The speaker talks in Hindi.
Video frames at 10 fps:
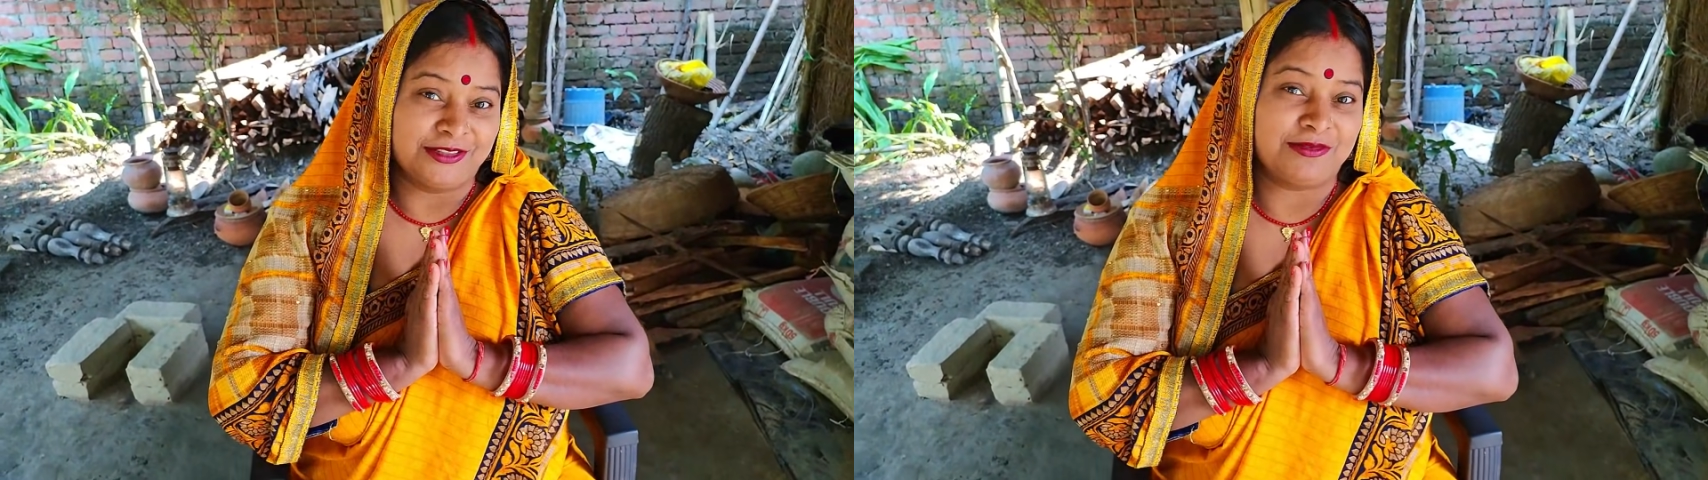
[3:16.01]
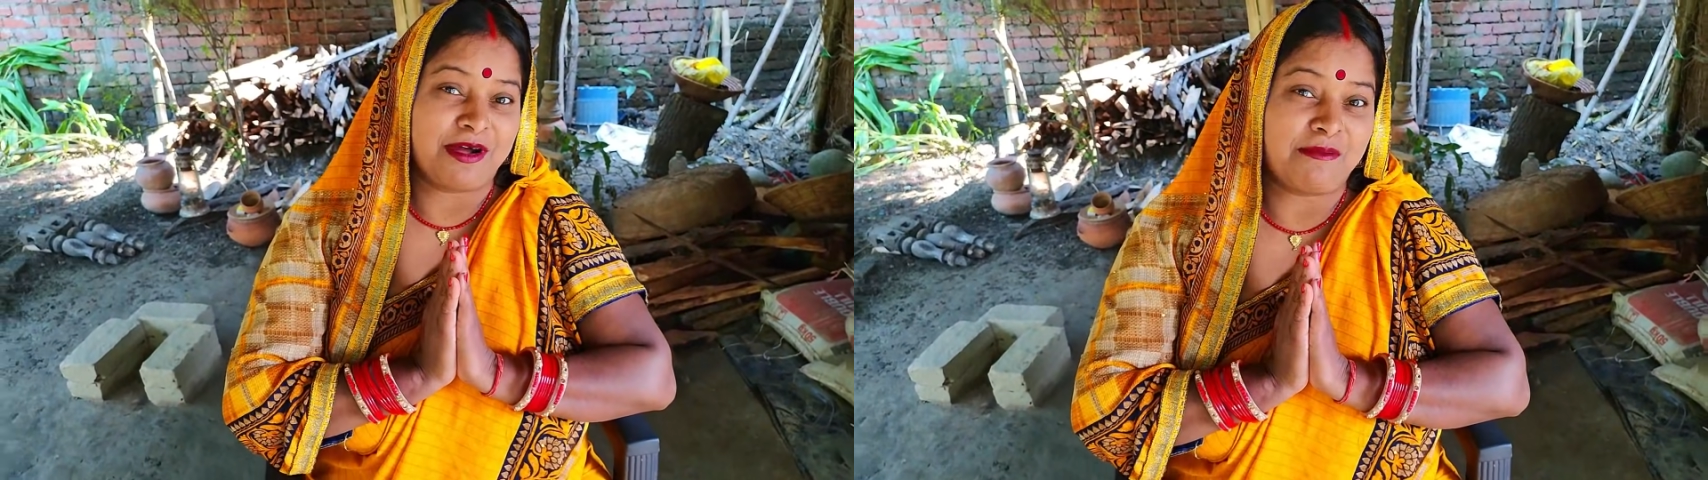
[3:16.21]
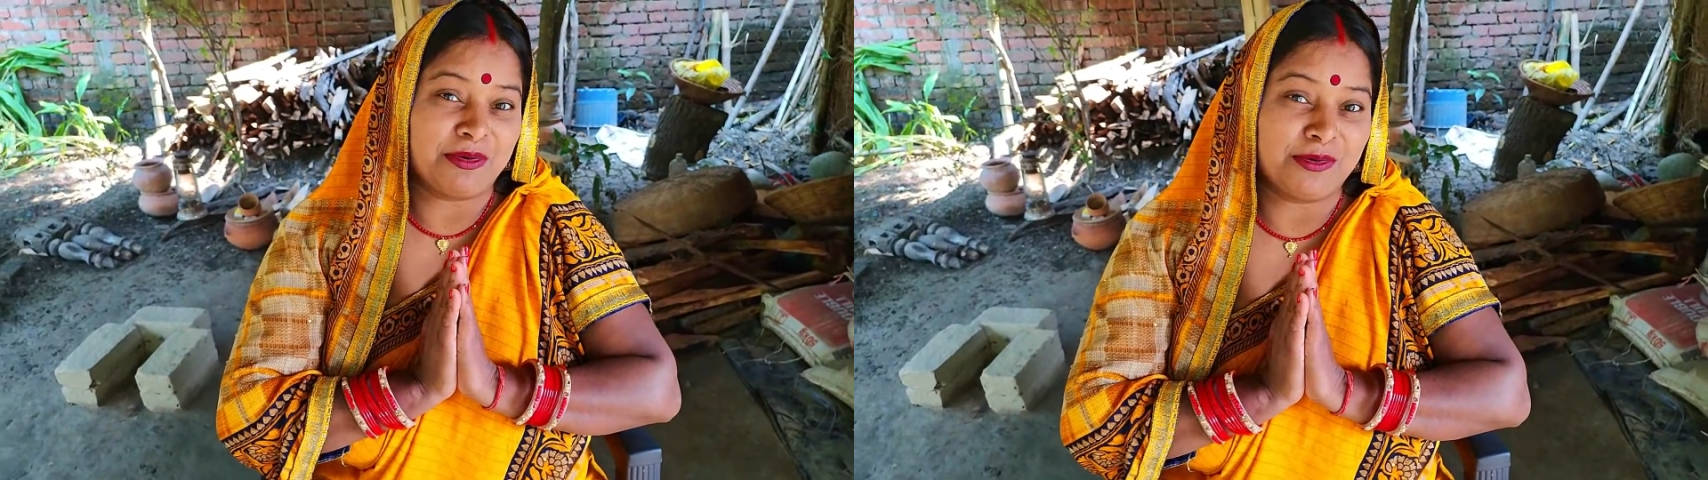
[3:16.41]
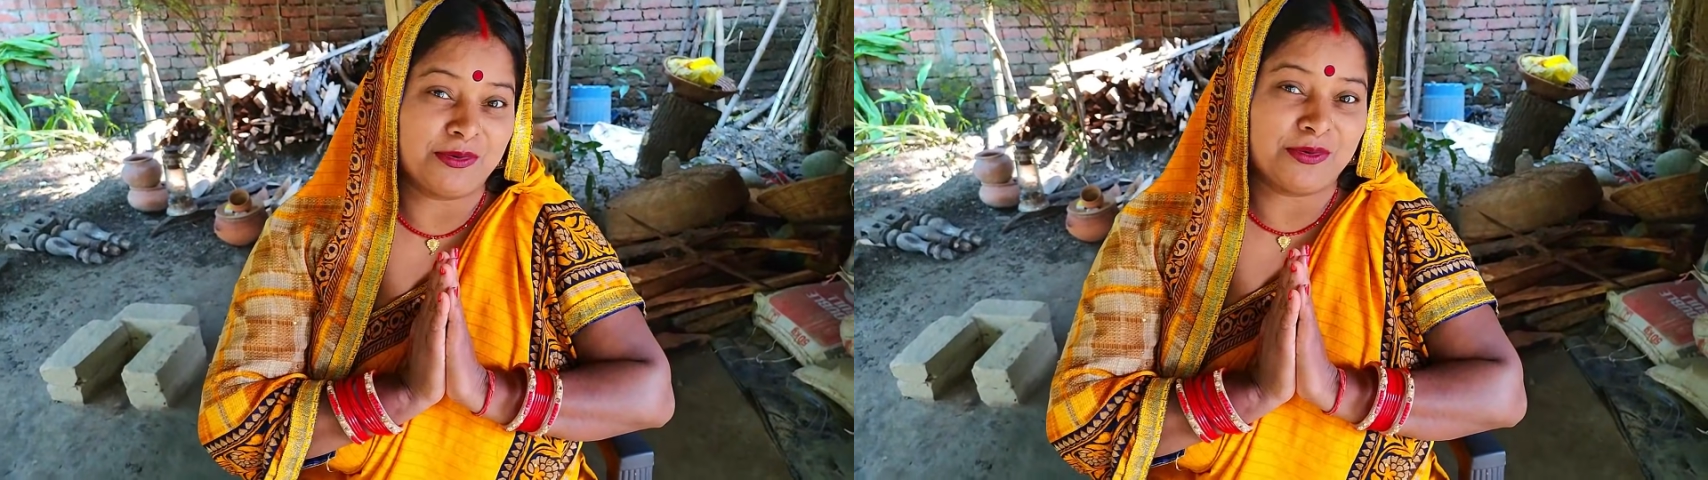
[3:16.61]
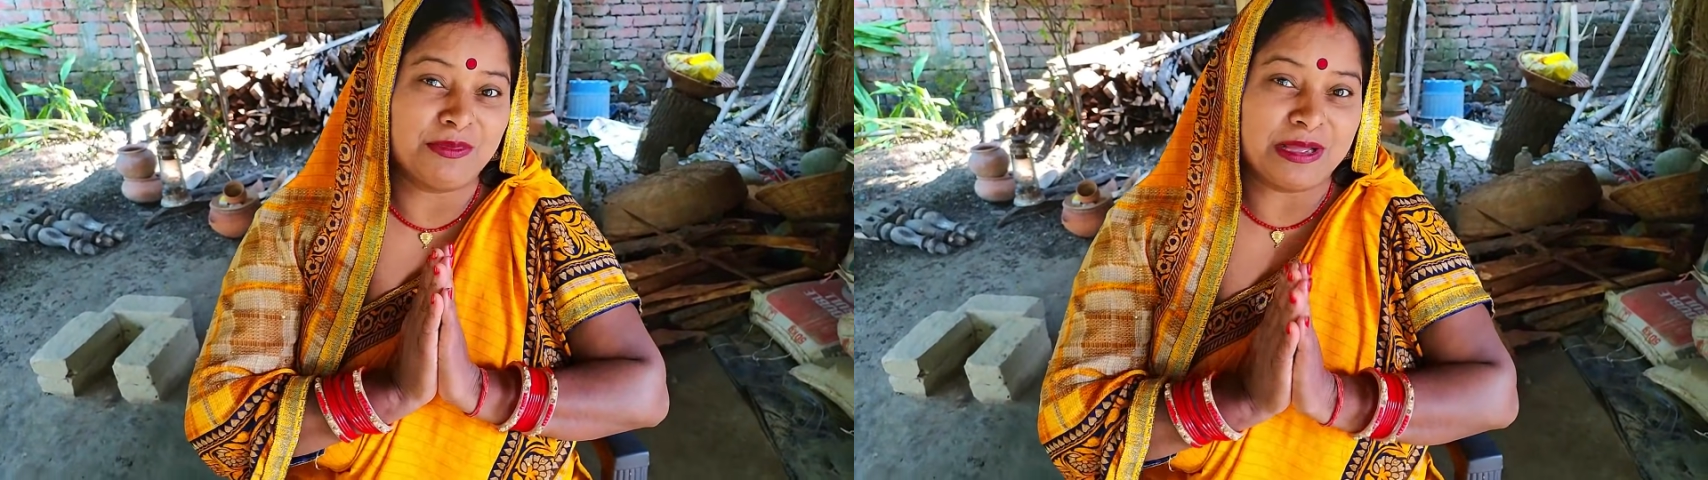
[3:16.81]
तो आप लोगों
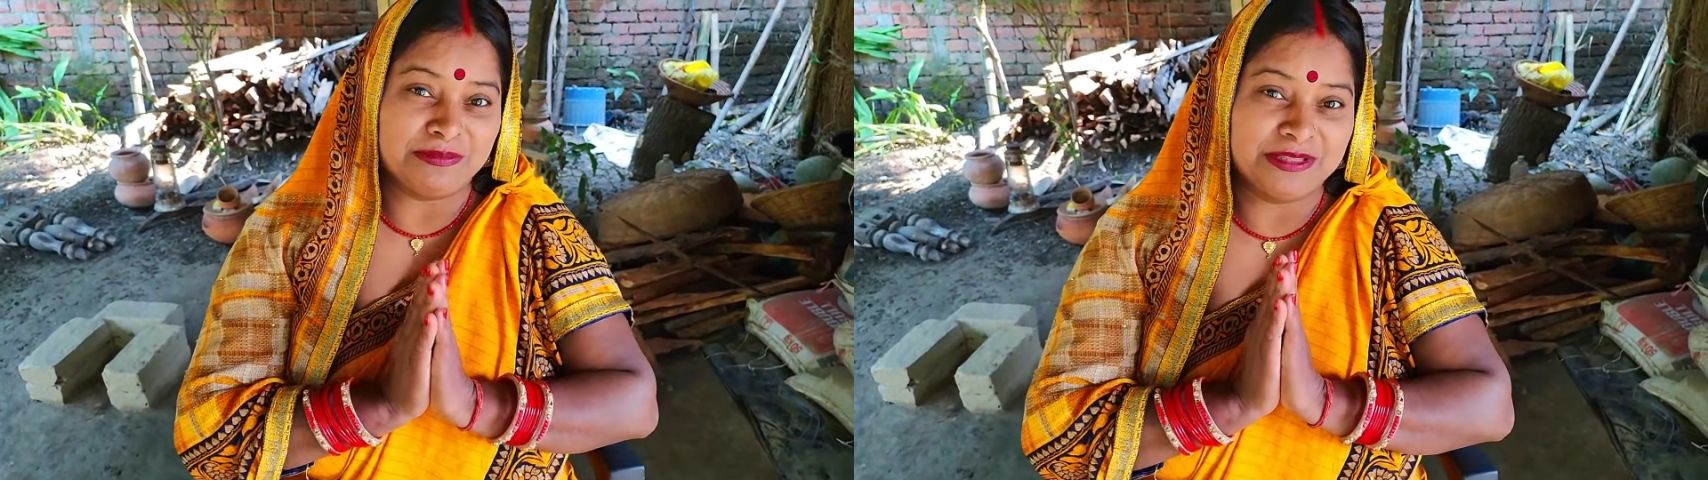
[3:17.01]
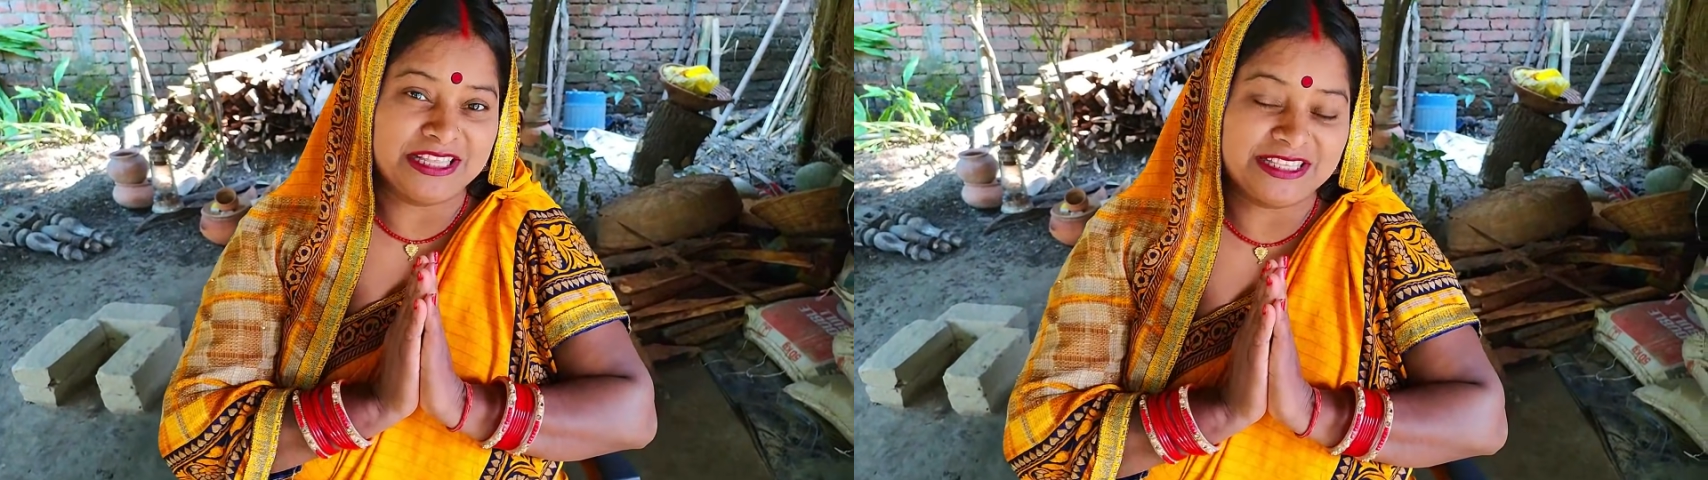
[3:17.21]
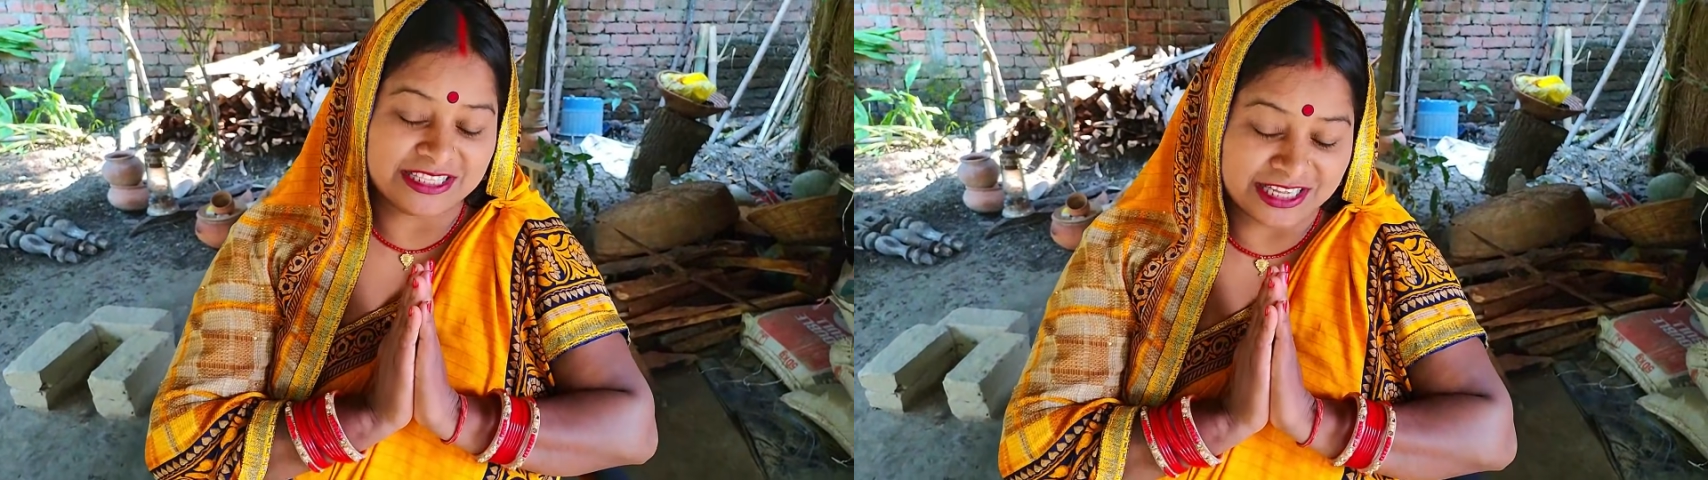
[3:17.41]
को मैं दिल से